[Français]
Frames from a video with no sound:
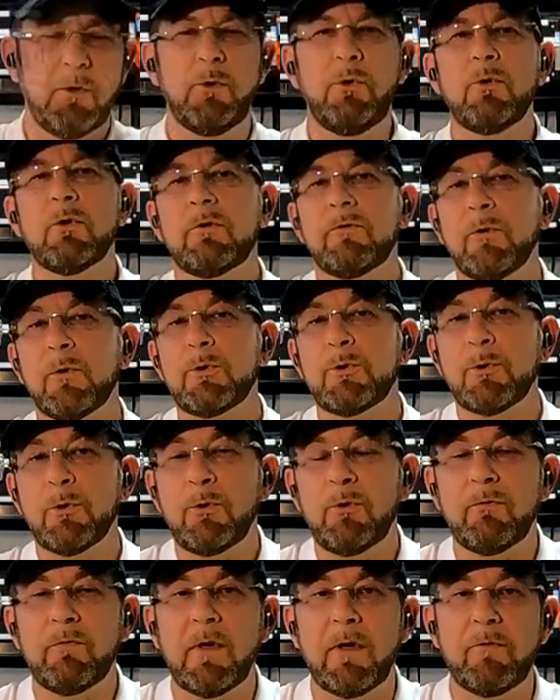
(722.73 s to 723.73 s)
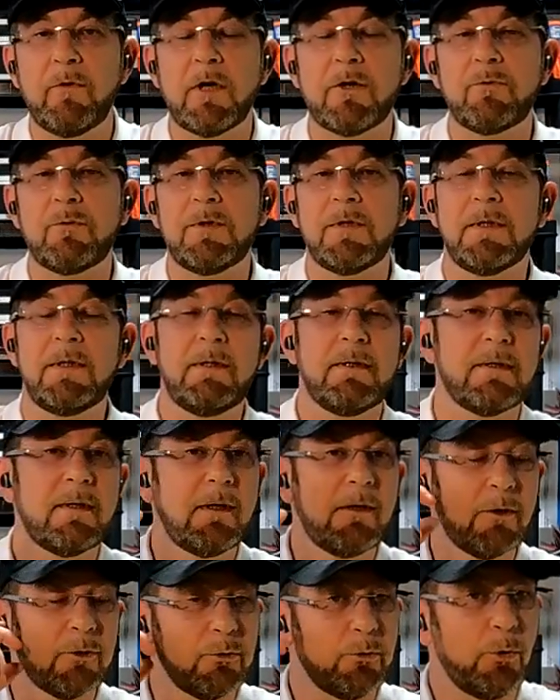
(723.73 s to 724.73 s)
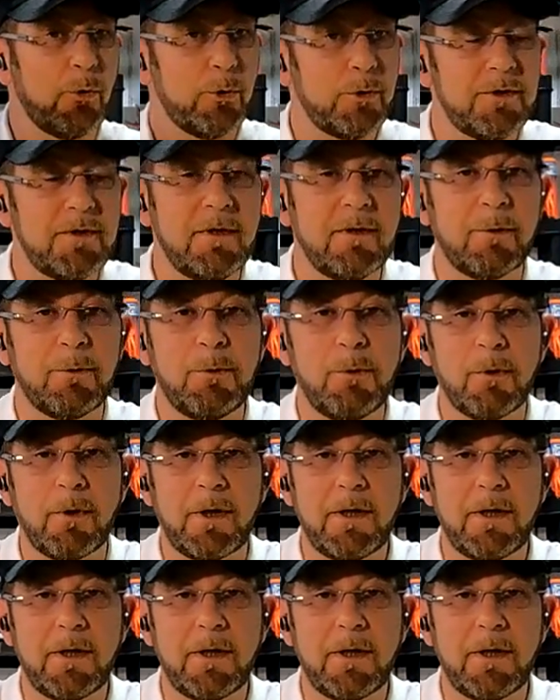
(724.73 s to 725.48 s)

Une autre fonction qu'on va avoir, je vous ai dit, c'est quand on retire une